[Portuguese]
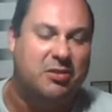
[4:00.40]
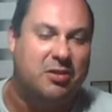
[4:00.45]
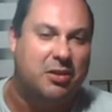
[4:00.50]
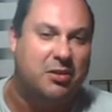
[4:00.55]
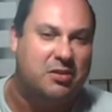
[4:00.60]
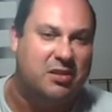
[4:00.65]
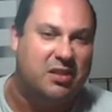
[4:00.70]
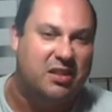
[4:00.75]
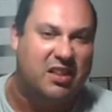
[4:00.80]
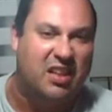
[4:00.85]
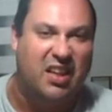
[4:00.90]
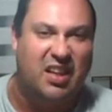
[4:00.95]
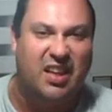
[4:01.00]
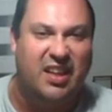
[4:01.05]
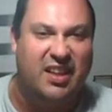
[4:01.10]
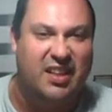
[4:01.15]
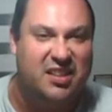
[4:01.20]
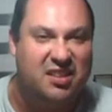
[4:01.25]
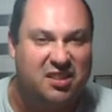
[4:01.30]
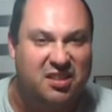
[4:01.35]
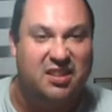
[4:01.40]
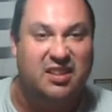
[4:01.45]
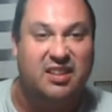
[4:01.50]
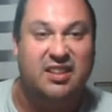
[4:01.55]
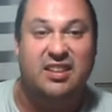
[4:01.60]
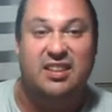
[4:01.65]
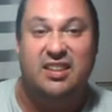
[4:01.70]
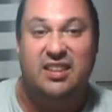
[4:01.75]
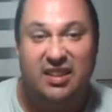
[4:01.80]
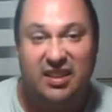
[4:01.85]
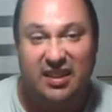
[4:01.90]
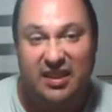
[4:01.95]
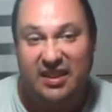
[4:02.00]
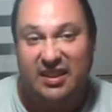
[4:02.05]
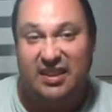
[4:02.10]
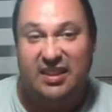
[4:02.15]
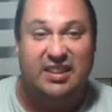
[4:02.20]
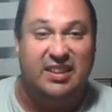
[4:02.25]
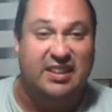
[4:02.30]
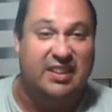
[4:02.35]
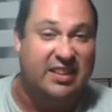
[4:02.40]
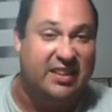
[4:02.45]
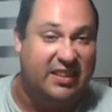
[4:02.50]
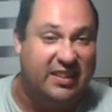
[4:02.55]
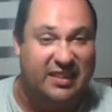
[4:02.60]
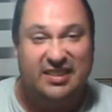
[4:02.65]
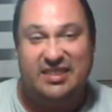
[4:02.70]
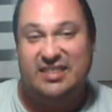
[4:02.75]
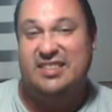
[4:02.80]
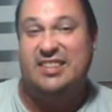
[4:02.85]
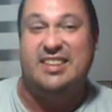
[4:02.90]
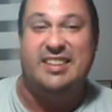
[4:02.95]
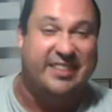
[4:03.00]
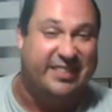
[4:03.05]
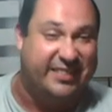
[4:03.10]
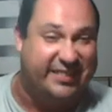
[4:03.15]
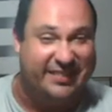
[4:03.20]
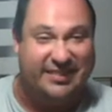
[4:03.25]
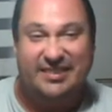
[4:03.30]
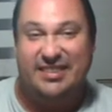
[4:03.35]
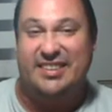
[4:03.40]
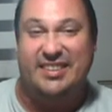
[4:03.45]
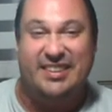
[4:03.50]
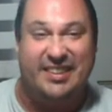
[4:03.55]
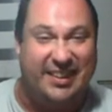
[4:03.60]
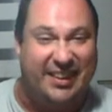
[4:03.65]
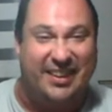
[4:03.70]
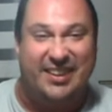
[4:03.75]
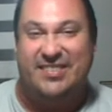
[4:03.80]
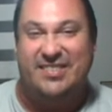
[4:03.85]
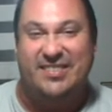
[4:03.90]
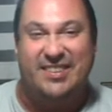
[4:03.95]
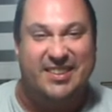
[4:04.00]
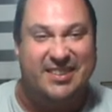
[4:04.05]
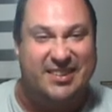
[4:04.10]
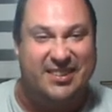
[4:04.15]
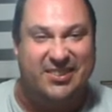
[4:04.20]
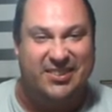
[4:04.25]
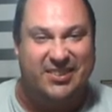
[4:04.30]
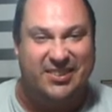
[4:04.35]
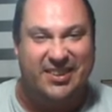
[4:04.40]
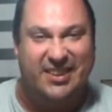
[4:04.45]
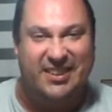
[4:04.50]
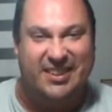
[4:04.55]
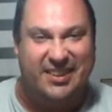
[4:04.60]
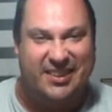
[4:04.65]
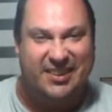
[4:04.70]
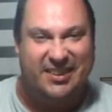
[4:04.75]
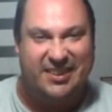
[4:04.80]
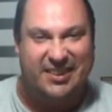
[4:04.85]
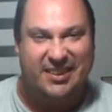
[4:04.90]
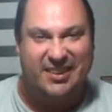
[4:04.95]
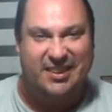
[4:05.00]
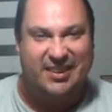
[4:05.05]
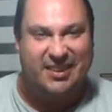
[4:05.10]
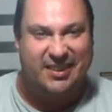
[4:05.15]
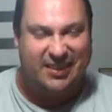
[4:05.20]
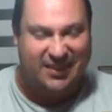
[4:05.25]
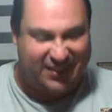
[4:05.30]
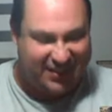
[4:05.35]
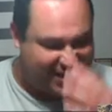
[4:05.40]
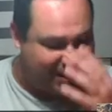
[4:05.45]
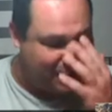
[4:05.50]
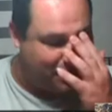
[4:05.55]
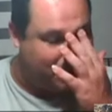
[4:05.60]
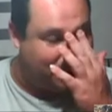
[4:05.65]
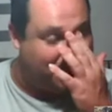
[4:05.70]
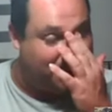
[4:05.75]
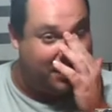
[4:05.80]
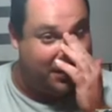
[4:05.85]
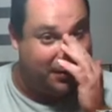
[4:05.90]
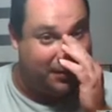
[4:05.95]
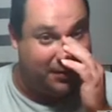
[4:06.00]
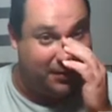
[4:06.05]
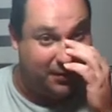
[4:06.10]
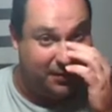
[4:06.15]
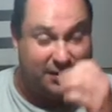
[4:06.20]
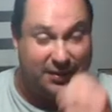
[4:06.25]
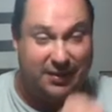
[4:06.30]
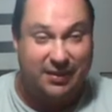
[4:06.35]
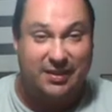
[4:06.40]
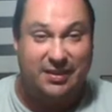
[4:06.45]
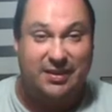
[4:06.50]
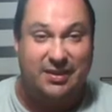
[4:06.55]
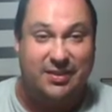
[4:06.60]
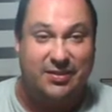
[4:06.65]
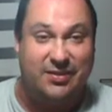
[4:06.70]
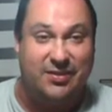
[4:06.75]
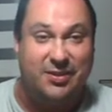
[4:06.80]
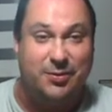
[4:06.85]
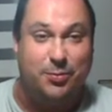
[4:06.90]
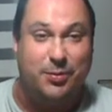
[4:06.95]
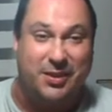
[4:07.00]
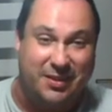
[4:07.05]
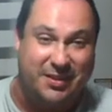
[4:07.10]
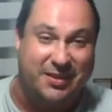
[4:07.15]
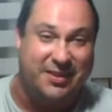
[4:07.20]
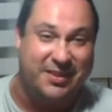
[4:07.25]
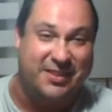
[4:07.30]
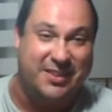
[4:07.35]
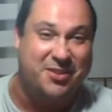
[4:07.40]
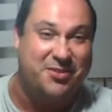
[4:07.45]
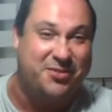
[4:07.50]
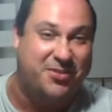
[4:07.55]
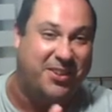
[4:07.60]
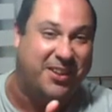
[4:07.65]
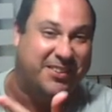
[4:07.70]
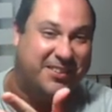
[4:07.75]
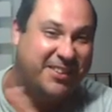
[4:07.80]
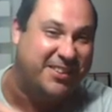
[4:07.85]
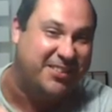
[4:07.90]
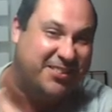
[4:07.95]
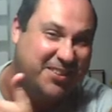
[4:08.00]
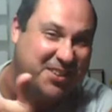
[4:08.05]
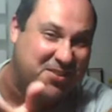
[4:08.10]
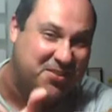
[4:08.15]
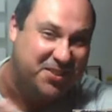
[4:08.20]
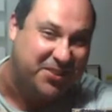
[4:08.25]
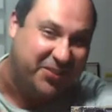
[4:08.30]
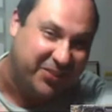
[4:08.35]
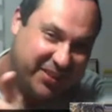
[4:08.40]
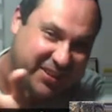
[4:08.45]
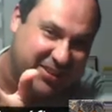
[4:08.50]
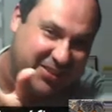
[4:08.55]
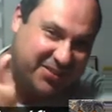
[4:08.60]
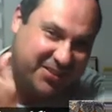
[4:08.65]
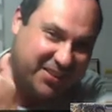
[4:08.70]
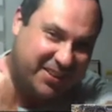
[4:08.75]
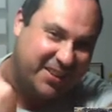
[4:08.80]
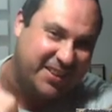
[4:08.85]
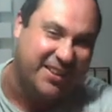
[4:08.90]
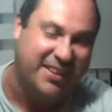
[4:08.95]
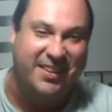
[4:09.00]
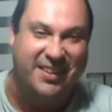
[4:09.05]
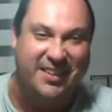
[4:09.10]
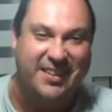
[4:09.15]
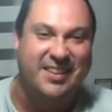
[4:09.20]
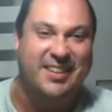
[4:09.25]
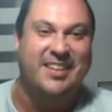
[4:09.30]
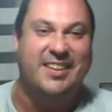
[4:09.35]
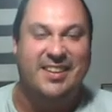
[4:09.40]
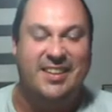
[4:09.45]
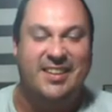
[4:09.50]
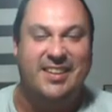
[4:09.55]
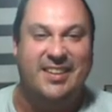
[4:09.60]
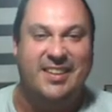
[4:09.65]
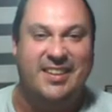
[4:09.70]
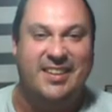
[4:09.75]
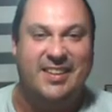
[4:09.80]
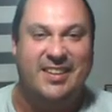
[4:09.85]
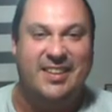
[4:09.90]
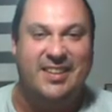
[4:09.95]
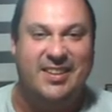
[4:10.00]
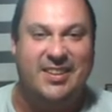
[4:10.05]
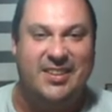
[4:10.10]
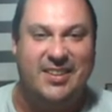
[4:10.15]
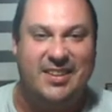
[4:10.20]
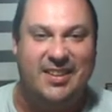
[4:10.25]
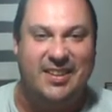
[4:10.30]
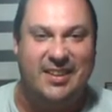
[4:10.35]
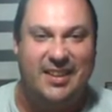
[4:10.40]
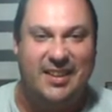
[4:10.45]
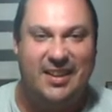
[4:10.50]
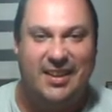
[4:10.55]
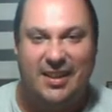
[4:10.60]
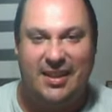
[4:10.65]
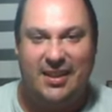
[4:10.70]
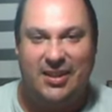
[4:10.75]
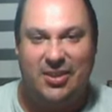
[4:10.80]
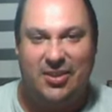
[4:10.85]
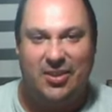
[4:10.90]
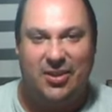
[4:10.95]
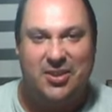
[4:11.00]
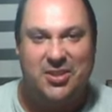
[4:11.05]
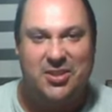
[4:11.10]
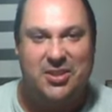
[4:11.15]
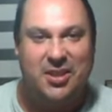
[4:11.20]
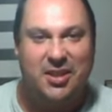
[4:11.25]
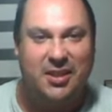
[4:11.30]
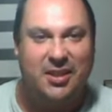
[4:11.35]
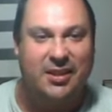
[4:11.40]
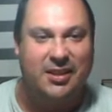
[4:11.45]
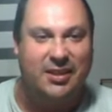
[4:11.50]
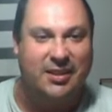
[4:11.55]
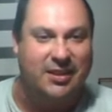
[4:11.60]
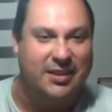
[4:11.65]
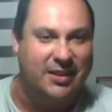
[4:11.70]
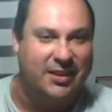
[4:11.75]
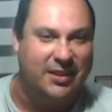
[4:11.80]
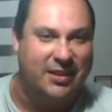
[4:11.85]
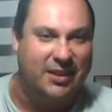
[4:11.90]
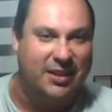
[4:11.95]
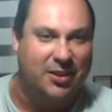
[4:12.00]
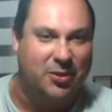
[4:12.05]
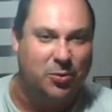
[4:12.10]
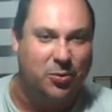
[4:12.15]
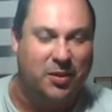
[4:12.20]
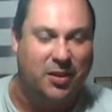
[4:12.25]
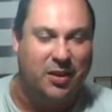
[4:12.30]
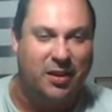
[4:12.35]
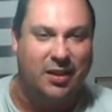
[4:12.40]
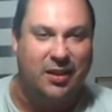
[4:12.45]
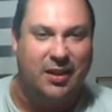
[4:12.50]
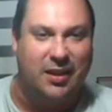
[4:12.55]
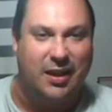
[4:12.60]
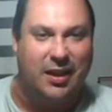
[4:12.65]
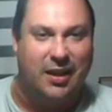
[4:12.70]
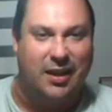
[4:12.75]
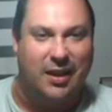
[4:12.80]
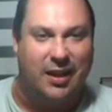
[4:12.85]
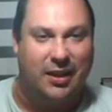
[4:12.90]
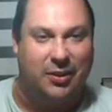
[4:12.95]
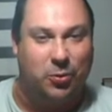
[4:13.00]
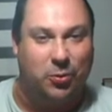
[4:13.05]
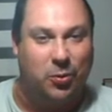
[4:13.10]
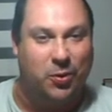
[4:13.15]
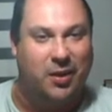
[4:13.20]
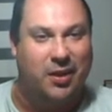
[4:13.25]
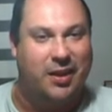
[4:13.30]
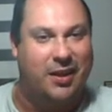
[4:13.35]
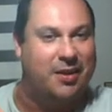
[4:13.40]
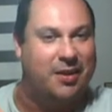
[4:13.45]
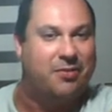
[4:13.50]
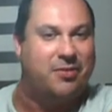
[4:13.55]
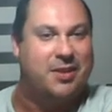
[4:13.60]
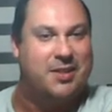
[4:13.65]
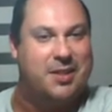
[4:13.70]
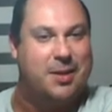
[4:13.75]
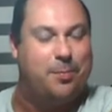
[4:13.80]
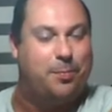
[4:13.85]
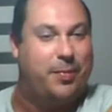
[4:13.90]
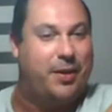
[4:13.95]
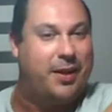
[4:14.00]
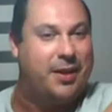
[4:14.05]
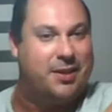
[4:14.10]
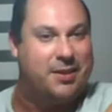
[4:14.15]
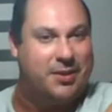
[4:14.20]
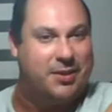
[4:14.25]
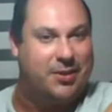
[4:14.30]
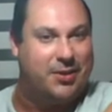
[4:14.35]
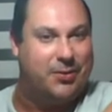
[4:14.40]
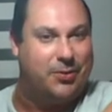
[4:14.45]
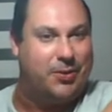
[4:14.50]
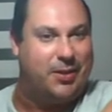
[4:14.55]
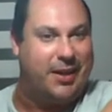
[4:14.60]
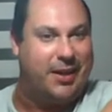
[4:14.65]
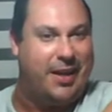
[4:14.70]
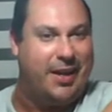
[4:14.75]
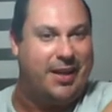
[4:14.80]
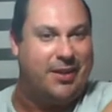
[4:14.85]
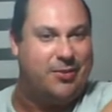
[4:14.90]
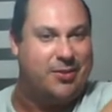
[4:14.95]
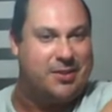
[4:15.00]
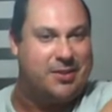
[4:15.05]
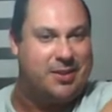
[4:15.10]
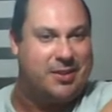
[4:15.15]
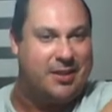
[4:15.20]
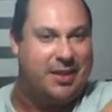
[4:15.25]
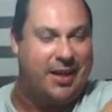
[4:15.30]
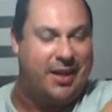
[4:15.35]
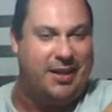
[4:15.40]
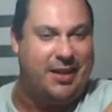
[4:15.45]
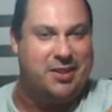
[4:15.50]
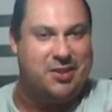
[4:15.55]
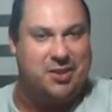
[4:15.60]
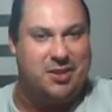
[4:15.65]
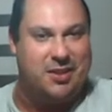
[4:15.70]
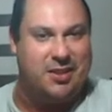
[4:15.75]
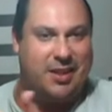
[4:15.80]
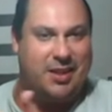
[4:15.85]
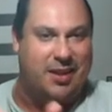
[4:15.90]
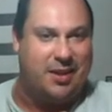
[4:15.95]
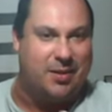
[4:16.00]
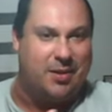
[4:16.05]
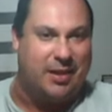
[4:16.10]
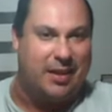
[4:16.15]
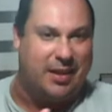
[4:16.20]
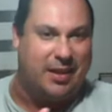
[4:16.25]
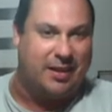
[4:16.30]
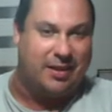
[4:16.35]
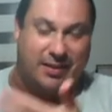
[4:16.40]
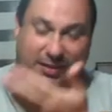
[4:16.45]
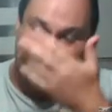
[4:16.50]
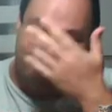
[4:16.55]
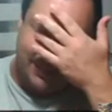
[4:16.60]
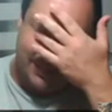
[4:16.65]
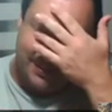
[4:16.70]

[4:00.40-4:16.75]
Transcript: não é Ocidente. É, é, é uma coisa doida que ali. É bonito, né? É fez de foto, né? Nunca fui, mas enfim. É, é aquele troço ali. A Turquia, era, a Turquia fazia parte do, do Oriente, do Ocidente, né? Era, era,